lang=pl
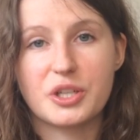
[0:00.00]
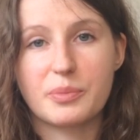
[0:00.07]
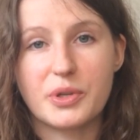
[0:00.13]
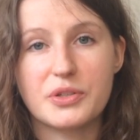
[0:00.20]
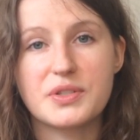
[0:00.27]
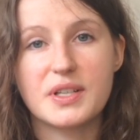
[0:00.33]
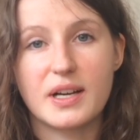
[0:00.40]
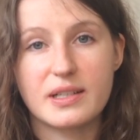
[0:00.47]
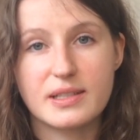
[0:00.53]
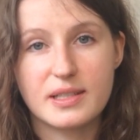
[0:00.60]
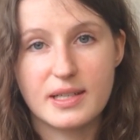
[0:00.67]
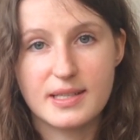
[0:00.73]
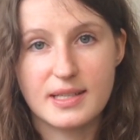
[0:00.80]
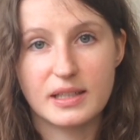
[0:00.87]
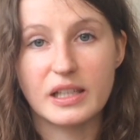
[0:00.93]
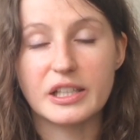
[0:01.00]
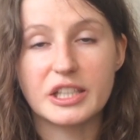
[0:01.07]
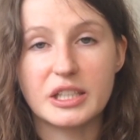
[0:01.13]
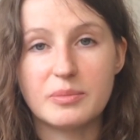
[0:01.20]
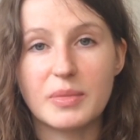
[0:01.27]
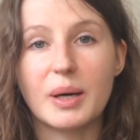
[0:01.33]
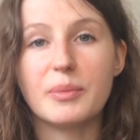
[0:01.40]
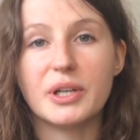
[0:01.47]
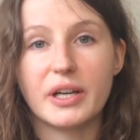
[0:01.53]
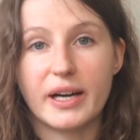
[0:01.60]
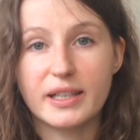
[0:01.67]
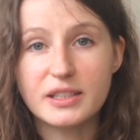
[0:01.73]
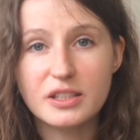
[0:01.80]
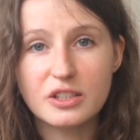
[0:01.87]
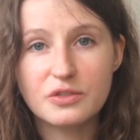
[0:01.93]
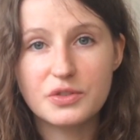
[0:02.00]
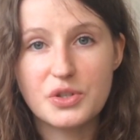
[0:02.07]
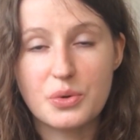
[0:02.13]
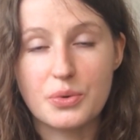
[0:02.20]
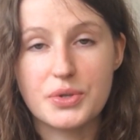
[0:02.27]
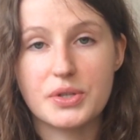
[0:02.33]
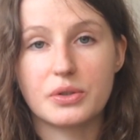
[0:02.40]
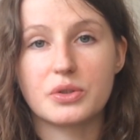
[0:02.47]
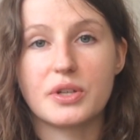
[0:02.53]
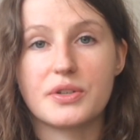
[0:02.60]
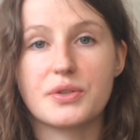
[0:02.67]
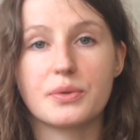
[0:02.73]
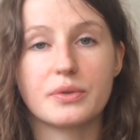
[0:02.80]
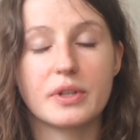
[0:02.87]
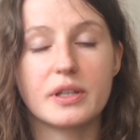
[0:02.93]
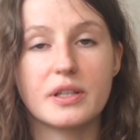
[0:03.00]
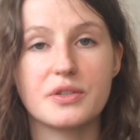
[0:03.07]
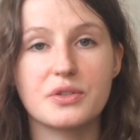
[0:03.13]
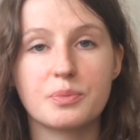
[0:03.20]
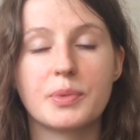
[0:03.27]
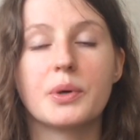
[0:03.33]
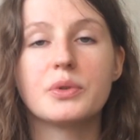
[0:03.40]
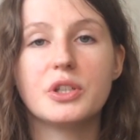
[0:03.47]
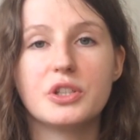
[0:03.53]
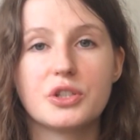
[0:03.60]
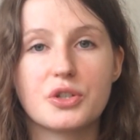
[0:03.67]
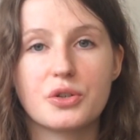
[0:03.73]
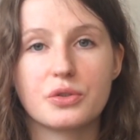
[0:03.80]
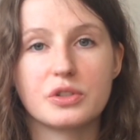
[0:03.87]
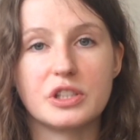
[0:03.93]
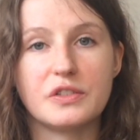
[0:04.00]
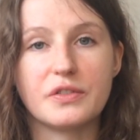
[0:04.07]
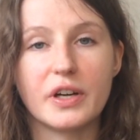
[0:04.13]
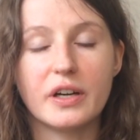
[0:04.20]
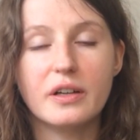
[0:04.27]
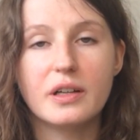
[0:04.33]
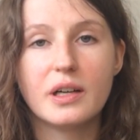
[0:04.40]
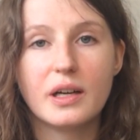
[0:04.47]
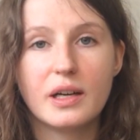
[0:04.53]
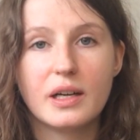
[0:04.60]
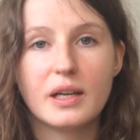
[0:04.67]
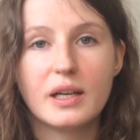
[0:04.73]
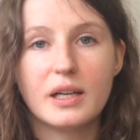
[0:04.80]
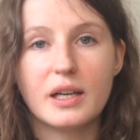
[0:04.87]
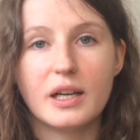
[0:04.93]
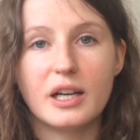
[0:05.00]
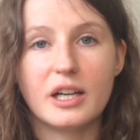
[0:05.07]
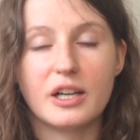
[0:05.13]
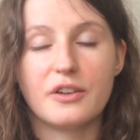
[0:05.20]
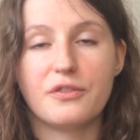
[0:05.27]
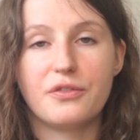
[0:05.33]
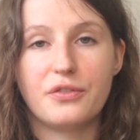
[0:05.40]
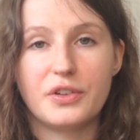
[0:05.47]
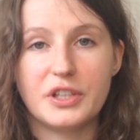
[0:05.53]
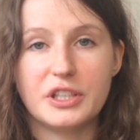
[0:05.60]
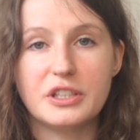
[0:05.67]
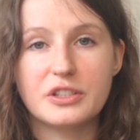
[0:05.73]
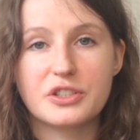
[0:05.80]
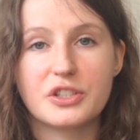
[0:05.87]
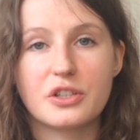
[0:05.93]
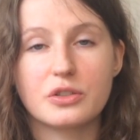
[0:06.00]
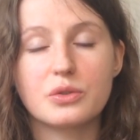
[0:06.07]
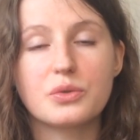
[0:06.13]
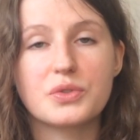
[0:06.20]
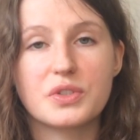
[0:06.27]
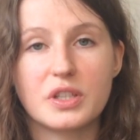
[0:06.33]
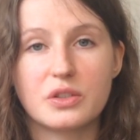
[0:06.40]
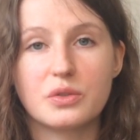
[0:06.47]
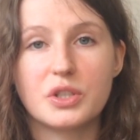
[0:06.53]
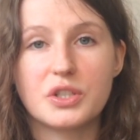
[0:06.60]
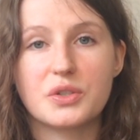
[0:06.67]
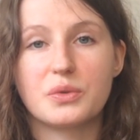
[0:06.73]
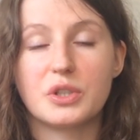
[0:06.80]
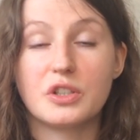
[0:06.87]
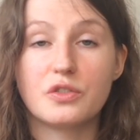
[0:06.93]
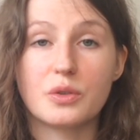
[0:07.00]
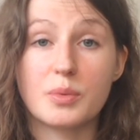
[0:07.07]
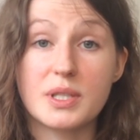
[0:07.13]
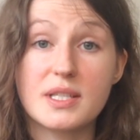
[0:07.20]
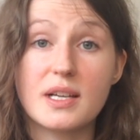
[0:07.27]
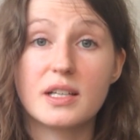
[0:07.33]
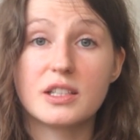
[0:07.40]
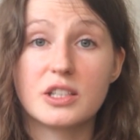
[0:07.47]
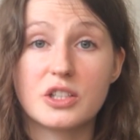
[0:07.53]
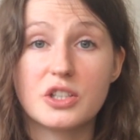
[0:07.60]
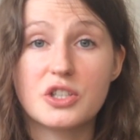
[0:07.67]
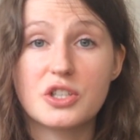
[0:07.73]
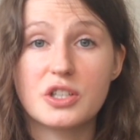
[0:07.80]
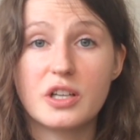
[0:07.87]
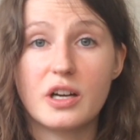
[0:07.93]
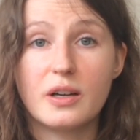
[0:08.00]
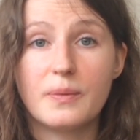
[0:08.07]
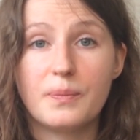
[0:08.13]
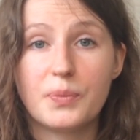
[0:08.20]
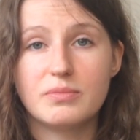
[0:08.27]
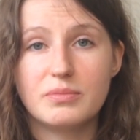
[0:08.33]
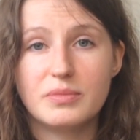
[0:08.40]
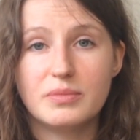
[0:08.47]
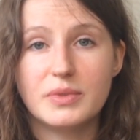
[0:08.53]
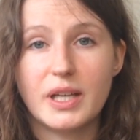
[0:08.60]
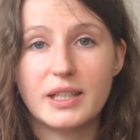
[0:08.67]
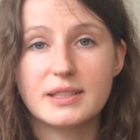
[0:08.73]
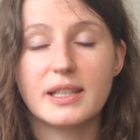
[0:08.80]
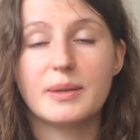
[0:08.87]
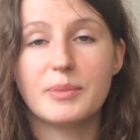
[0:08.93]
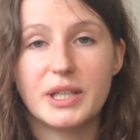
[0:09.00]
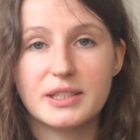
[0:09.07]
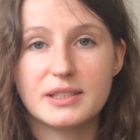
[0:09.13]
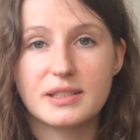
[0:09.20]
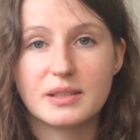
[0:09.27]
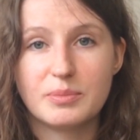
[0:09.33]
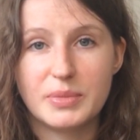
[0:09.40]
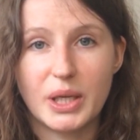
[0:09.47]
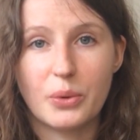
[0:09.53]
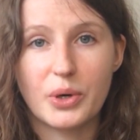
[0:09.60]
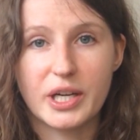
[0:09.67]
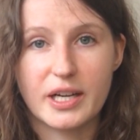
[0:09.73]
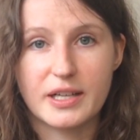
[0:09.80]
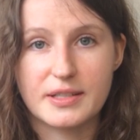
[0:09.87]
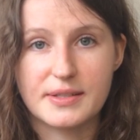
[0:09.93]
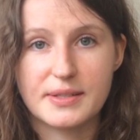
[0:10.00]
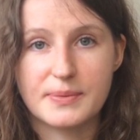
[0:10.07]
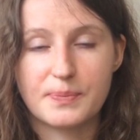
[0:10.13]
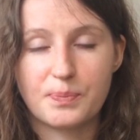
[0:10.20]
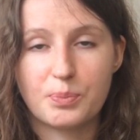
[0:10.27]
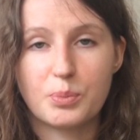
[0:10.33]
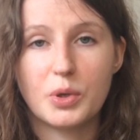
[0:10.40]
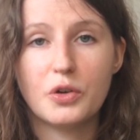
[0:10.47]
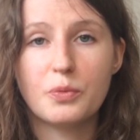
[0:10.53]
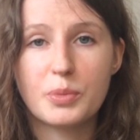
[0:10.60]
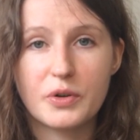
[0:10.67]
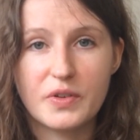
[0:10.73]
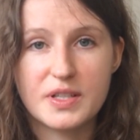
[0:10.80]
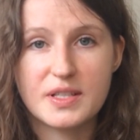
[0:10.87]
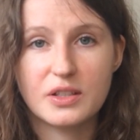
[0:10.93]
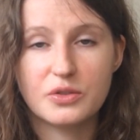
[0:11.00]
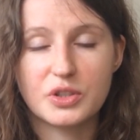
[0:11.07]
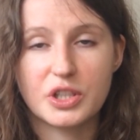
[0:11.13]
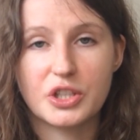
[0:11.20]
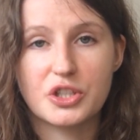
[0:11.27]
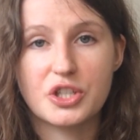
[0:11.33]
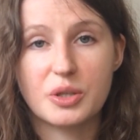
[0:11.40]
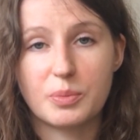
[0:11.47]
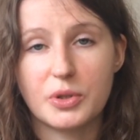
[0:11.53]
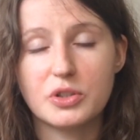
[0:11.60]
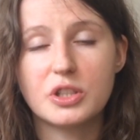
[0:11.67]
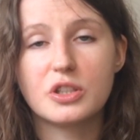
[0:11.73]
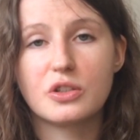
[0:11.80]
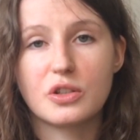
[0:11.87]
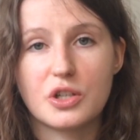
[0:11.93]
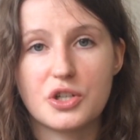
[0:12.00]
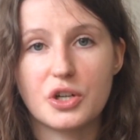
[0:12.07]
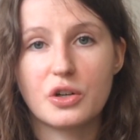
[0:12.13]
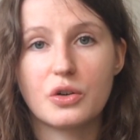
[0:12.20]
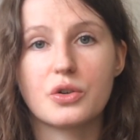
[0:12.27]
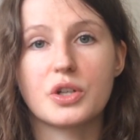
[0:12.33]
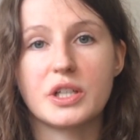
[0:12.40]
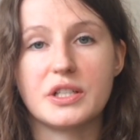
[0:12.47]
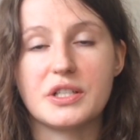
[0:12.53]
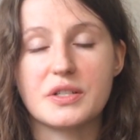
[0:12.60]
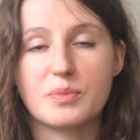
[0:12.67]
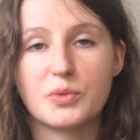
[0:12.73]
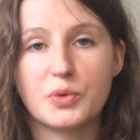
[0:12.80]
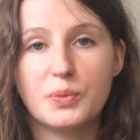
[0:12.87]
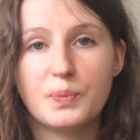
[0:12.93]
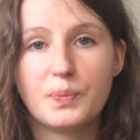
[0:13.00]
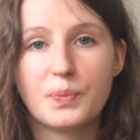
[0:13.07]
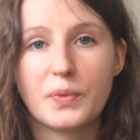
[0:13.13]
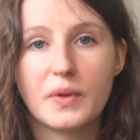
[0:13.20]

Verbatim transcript: szczepionce AstraZeneca mamy adenowirusy, które są dla nas zupełnie nieszkodliwe. E, w ich środku znajduje się informacja genetyczna na temat białek S. Po wprowadzeniu takiej szczepionki do naszego organizmu,